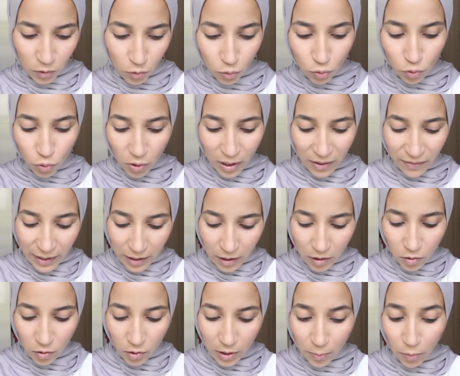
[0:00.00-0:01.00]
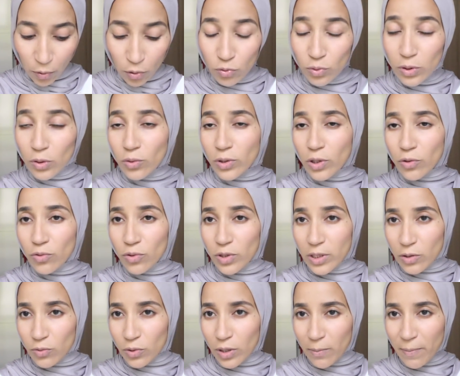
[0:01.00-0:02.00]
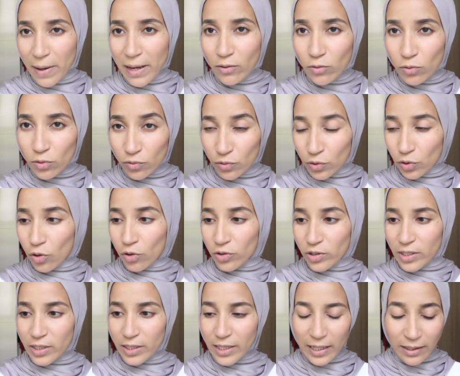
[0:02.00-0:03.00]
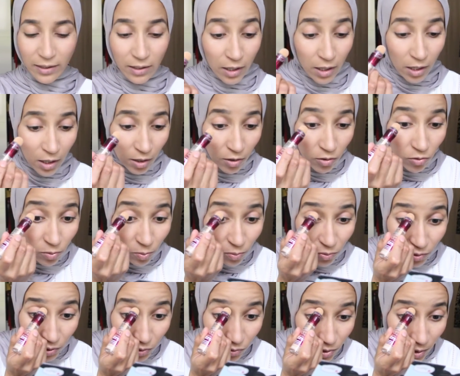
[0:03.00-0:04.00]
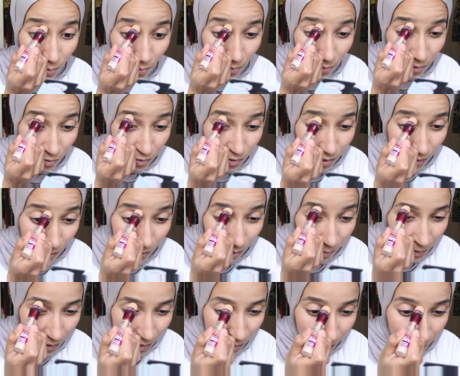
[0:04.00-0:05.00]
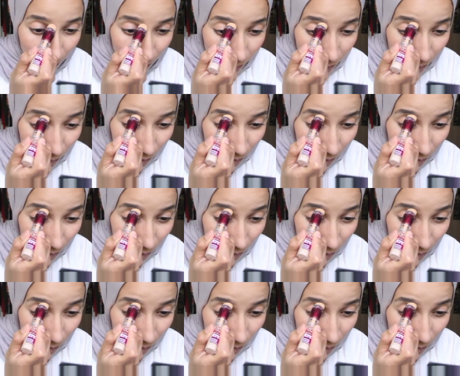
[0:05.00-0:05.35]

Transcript: toujours avec les produits qu'on a utilisés au départ, donc votre anti-cerne, vous pouvez tout simplement venir en mettre